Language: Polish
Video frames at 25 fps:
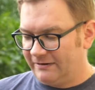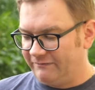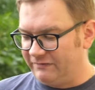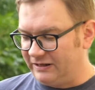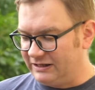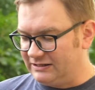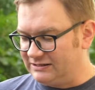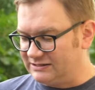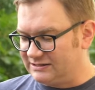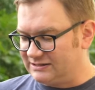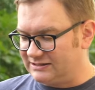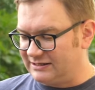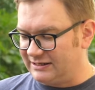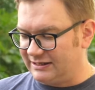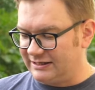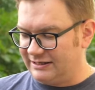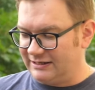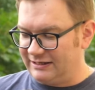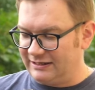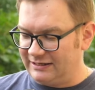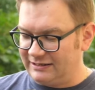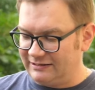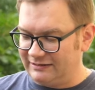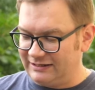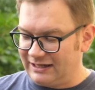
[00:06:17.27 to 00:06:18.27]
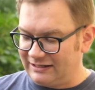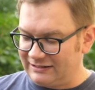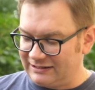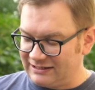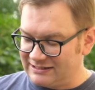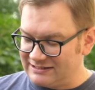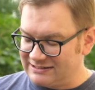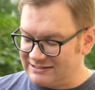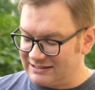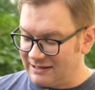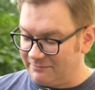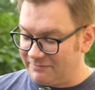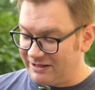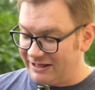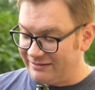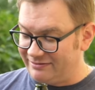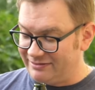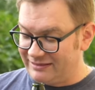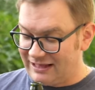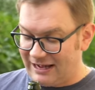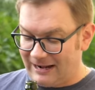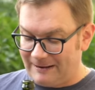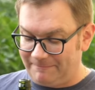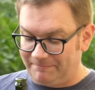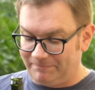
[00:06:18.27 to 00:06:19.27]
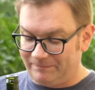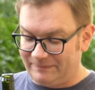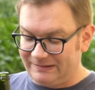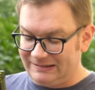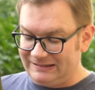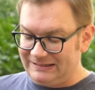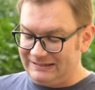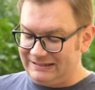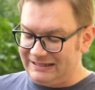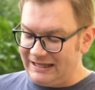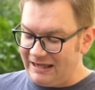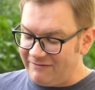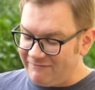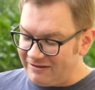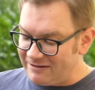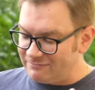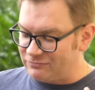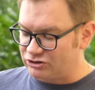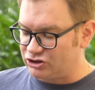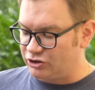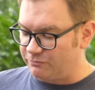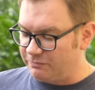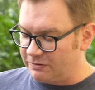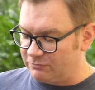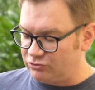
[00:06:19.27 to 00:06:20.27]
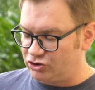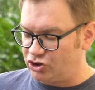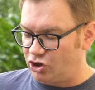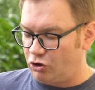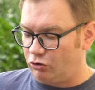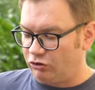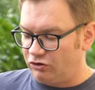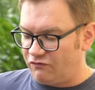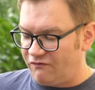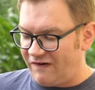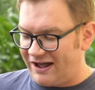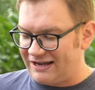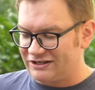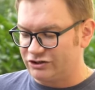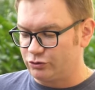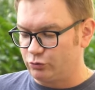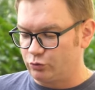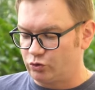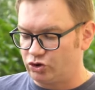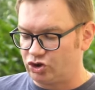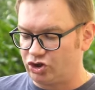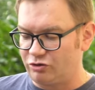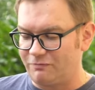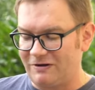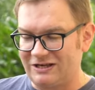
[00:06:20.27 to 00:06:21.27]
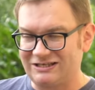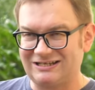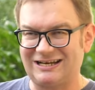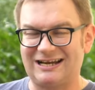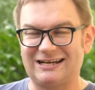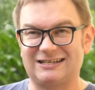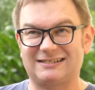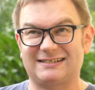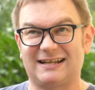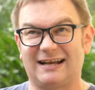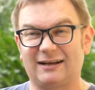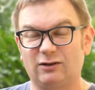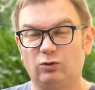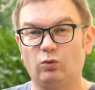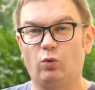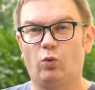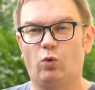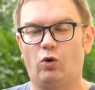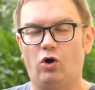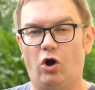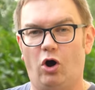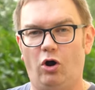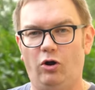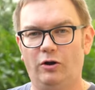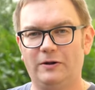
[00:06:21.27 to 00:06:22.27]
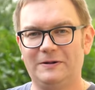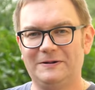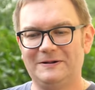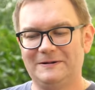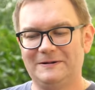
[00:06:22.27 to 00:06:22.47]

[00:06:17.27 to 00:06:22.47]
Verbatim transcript: Więc e, data jest znamienna. Nie wiem, czy bym się odważył trzymać aż tak długo.